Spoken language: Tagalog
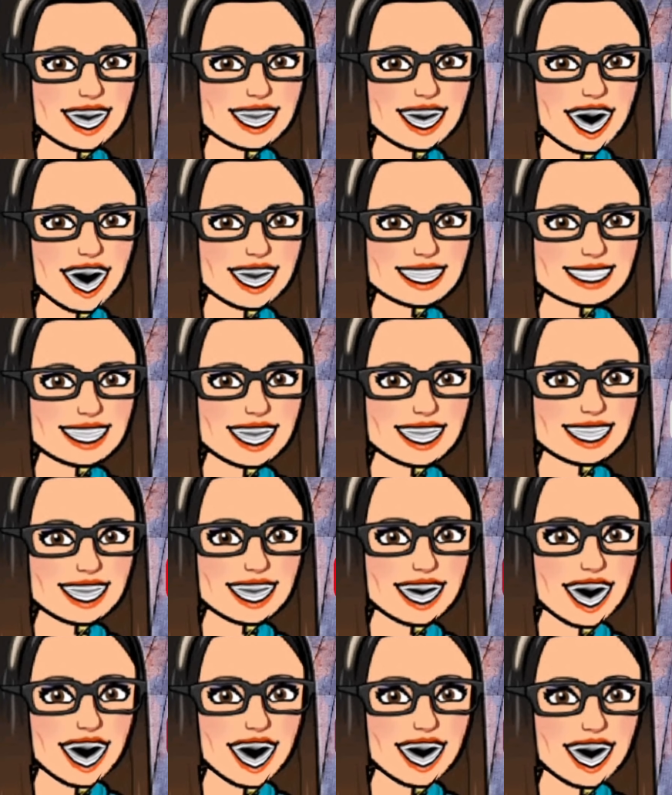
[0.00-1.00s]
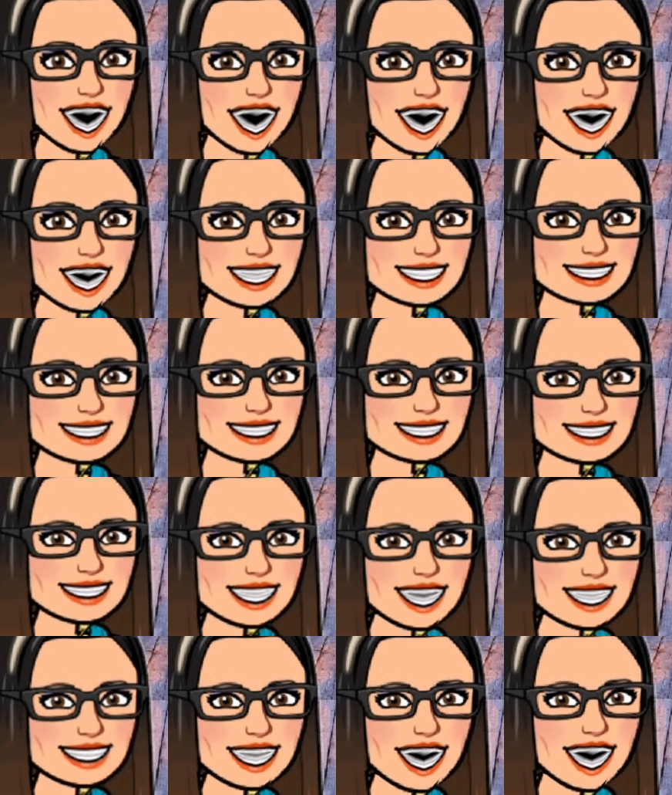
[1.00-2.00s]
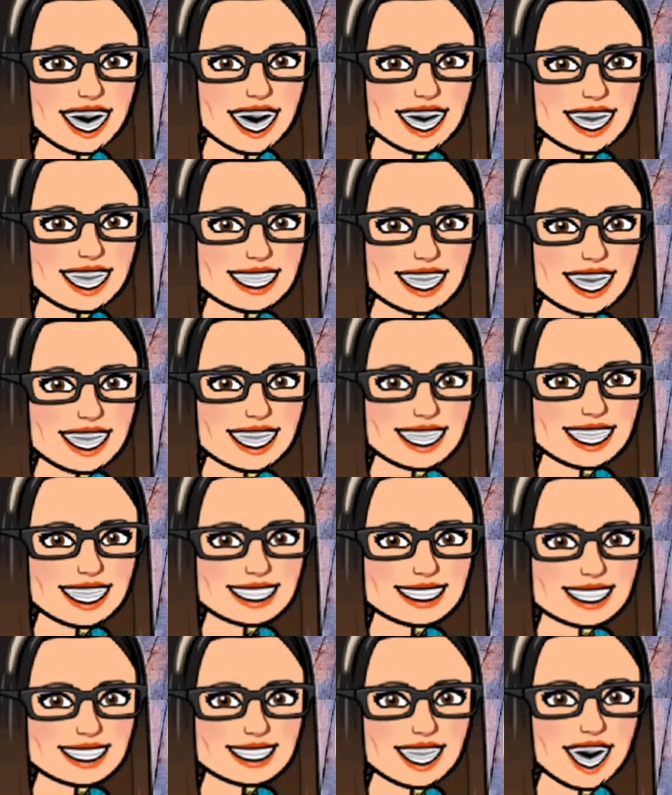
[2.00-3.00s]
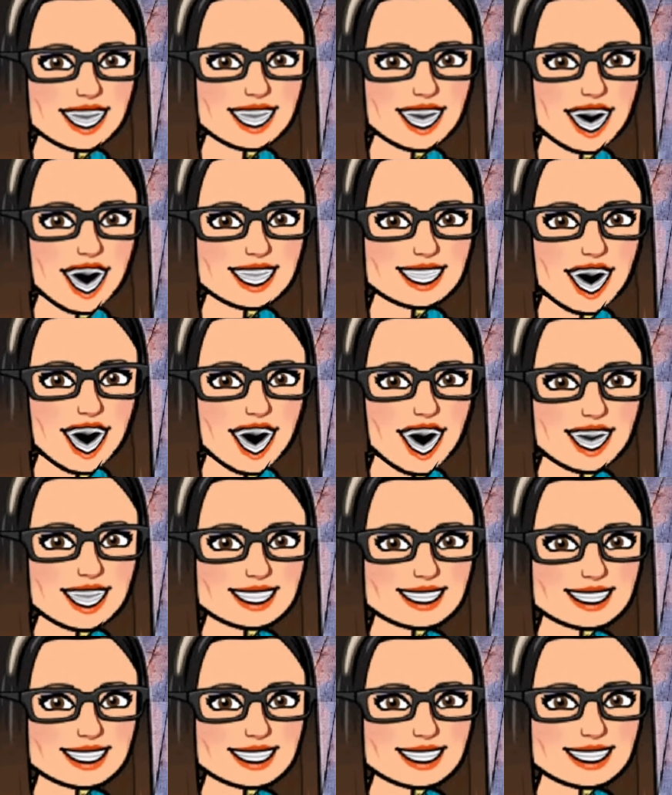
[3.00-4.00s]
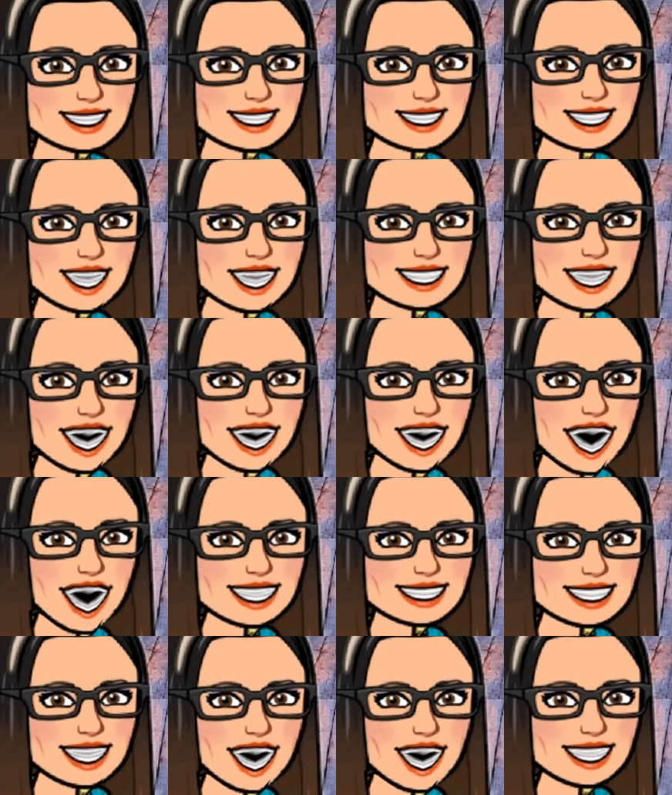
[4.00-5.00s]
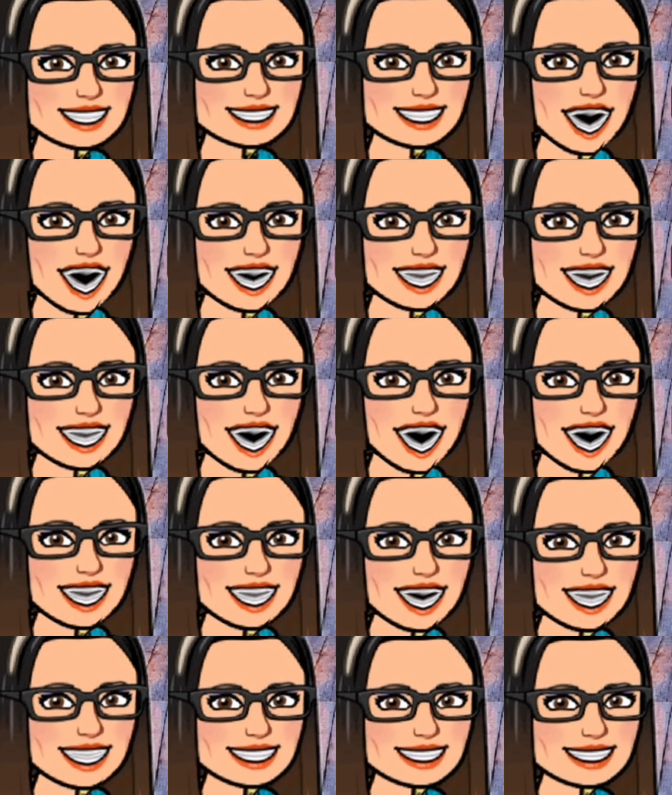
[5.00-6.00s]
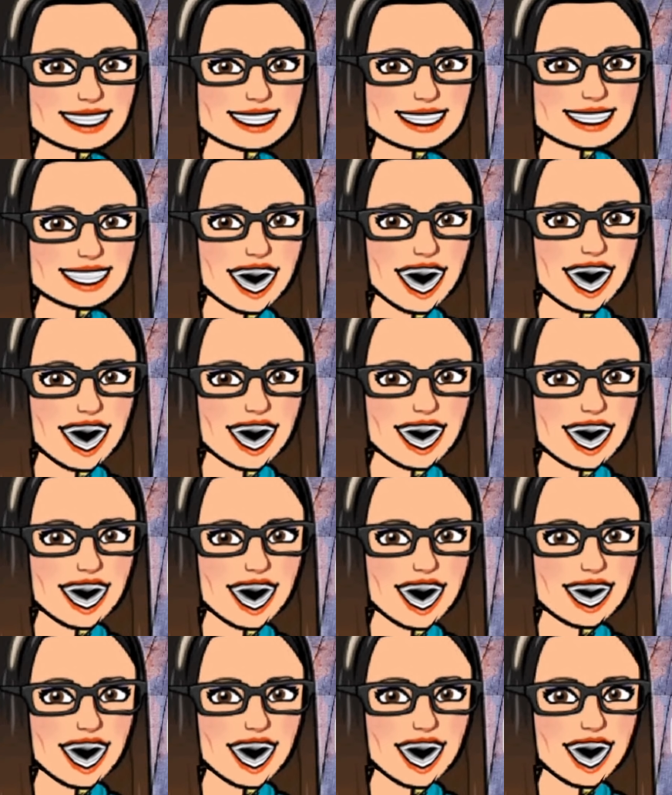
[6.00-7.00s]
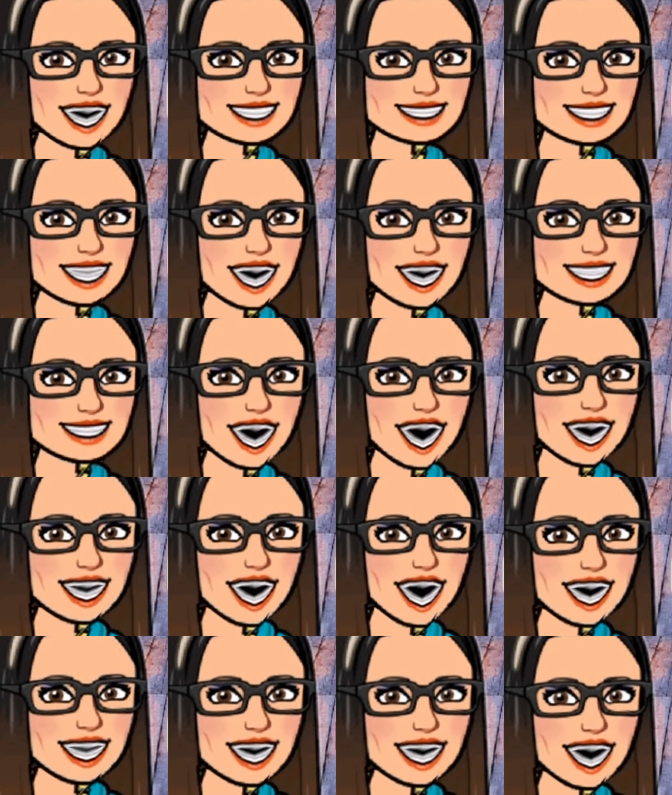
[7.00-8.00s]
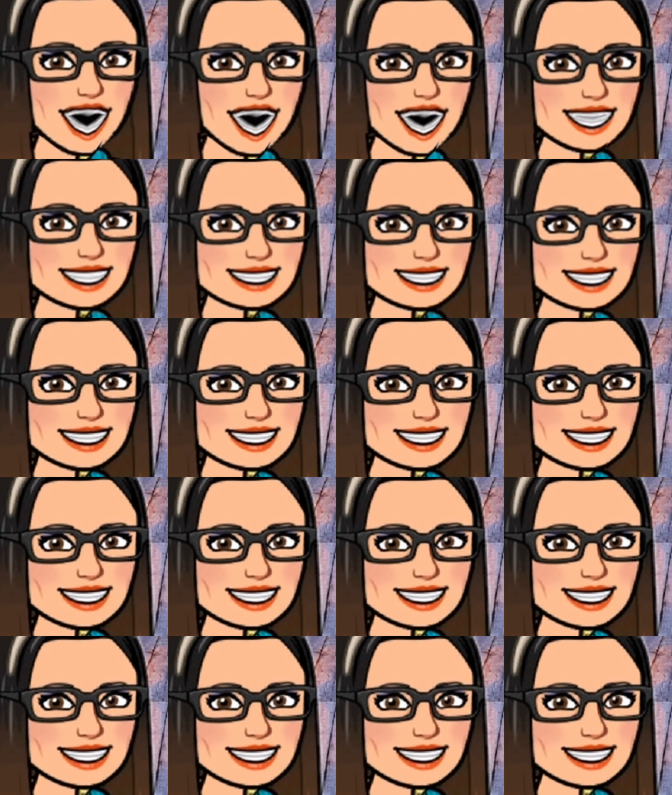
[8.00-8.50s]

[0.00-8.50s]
sa aking channel. Again, this is Tita Eda. If you have a questions and you want information,